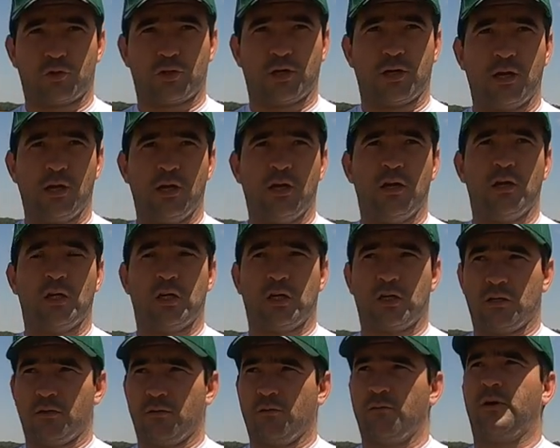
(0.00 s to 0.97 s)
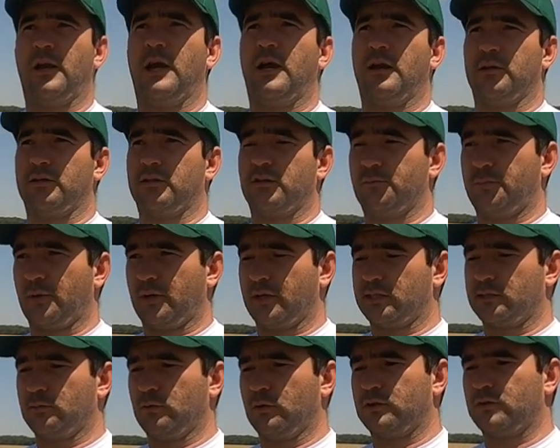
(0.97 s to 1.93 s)
уже, в реальности
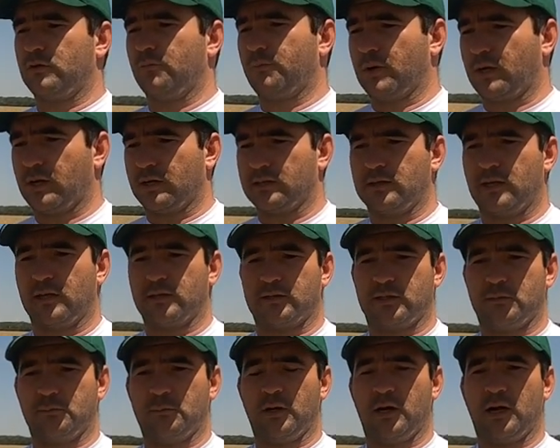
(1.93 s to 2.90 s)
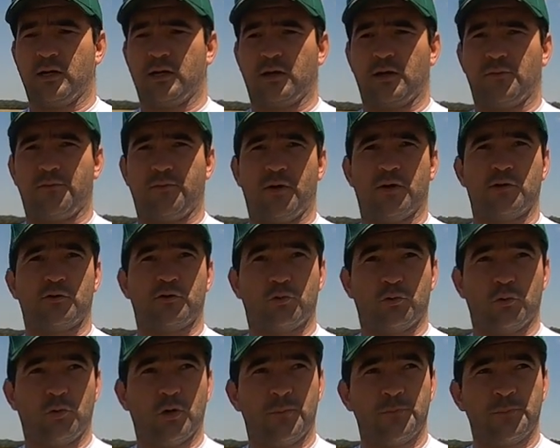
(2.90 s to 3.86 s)
производстве показал себе Агрофак
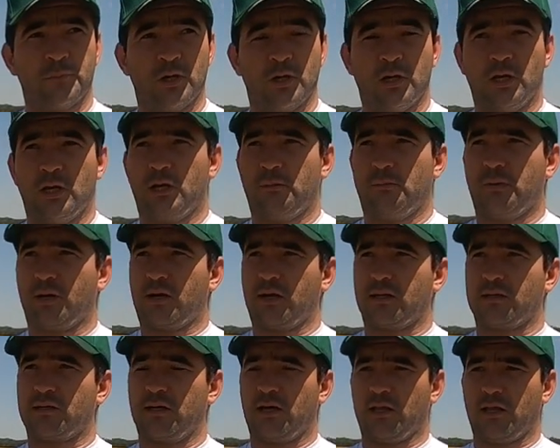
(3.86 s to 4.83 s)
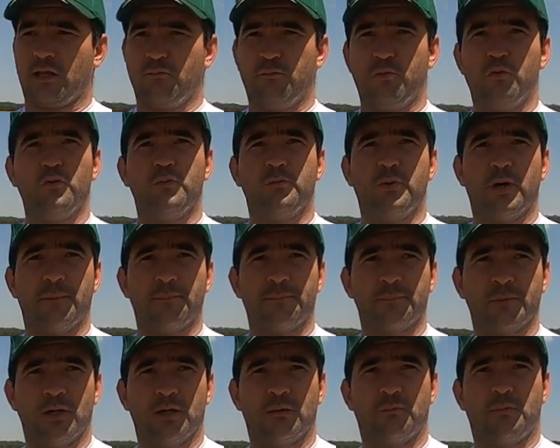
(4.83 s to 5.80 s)
100, показала Бумба,
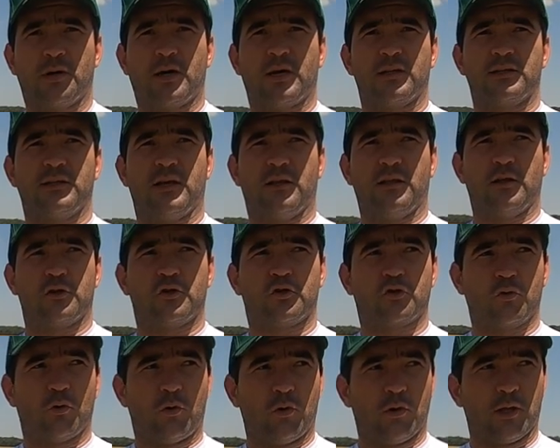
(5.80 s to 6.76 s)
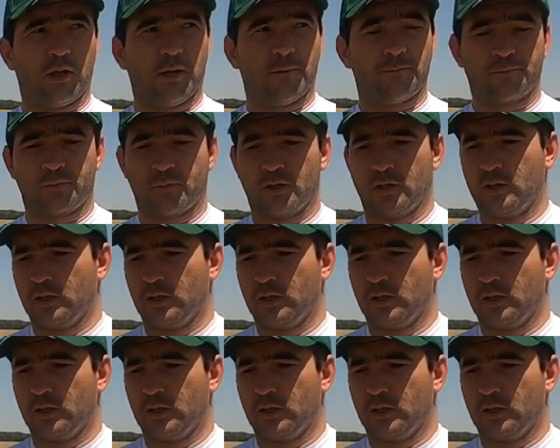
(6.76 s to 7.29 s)
показала Школа,